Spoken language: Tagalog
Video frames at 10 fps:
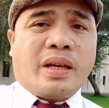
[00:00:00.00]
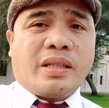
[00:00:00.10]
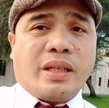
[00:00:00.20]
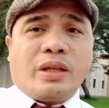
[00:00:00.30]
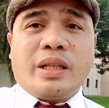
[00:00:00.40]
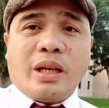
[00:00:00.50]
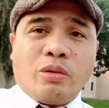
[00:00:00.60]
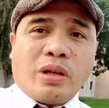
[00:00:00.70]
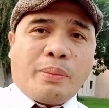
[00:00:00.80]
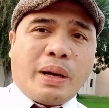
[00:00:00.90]
kasi hindi
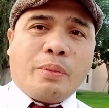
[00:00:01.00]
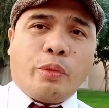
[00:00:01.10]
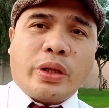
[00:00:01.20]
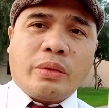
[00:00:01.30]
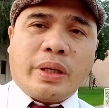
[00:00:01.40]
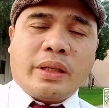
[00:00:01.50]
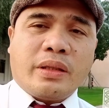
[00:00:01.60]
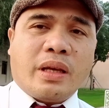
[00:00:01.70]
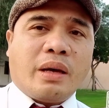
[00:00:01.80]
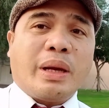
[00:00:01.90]
ako
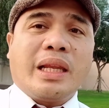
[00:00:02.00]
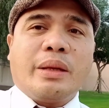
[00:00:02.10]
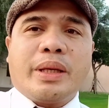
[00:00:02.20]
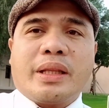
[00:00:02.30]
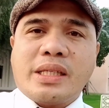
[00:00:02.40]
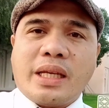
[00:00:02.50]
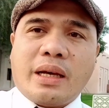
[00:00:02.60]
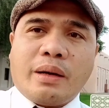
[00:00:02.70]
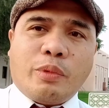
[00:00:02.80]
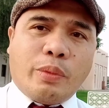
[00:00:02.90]
nakapag-appointment uh, may limit kasi
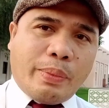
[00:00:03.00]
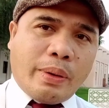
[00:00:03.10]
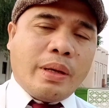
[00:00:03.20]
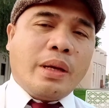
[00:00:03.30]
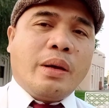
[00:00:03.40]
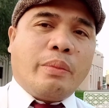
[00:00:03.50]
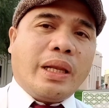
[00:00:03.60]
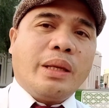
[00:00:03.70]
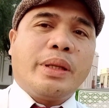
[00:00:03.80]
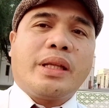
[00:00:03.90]
ang pumapo
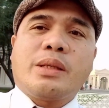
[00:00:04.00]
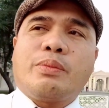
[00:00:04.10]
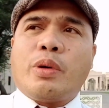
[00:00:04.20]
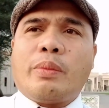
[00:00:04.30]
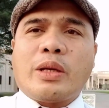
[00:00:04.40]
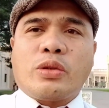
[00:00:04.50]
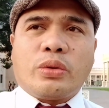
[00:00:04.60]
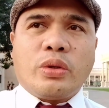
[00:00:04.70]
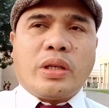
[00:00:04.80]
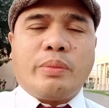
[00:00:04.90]
may limit kasi
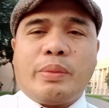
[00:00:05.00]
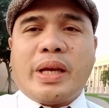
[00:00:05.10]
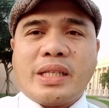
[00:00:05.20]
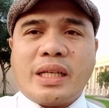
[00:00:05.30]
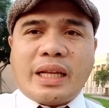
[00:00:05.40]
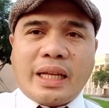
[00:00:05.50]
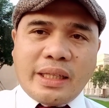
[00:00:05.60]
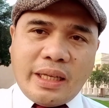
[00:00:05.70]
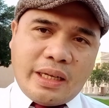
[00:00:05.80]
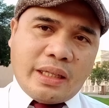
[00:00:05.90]
pumapasok doon, nagbibigay sila ng
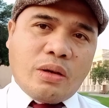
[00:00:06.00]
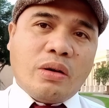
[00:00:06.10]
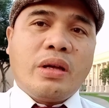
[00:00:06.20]
ticket